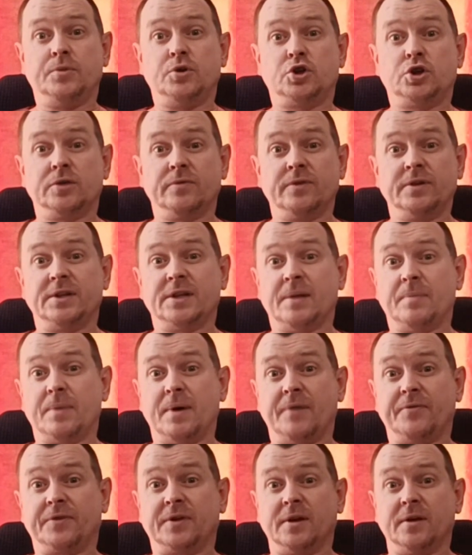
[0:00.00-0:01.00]
Пищевые
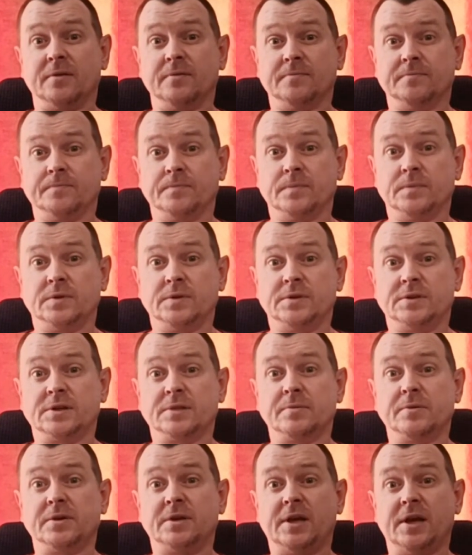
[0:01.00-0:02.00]
добавки.
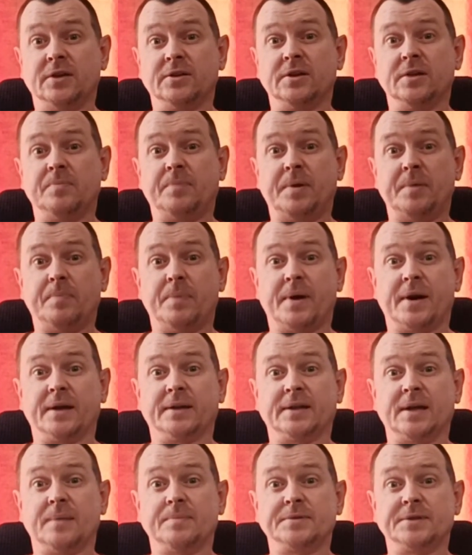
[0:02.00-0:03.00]
Термогенные
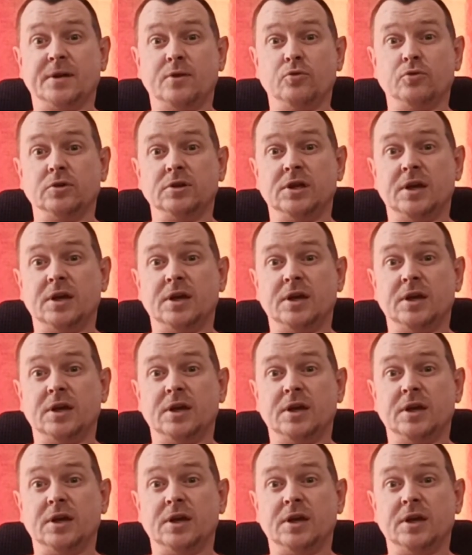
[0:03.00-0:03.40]
препараты абсолютно